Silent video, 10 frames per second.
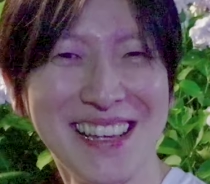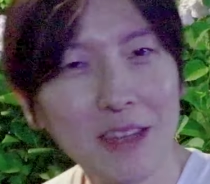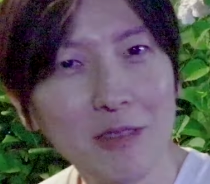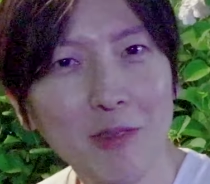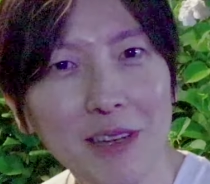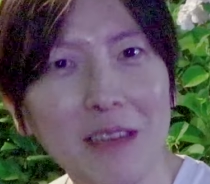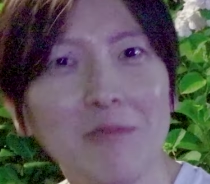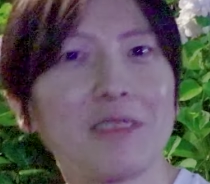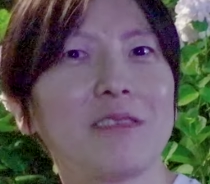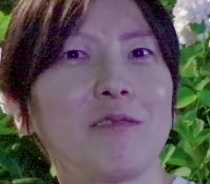はい、というわけで
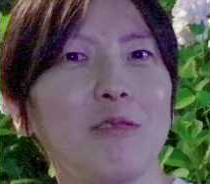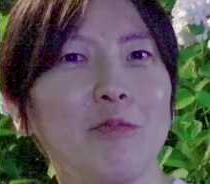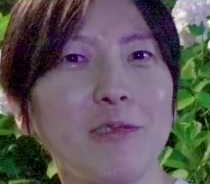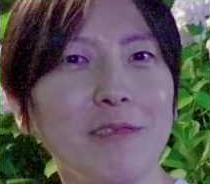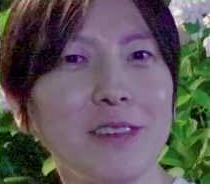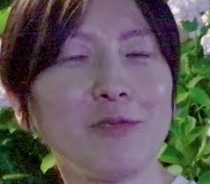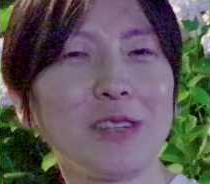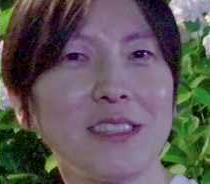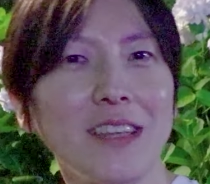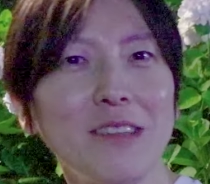本日のゆるほど以上
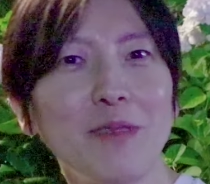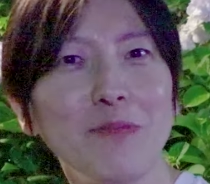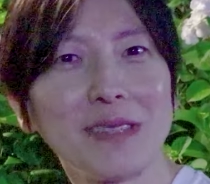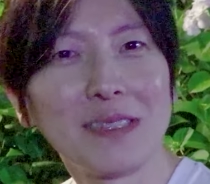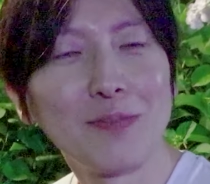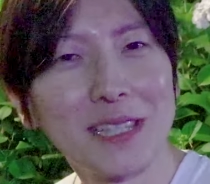にしたいと思います。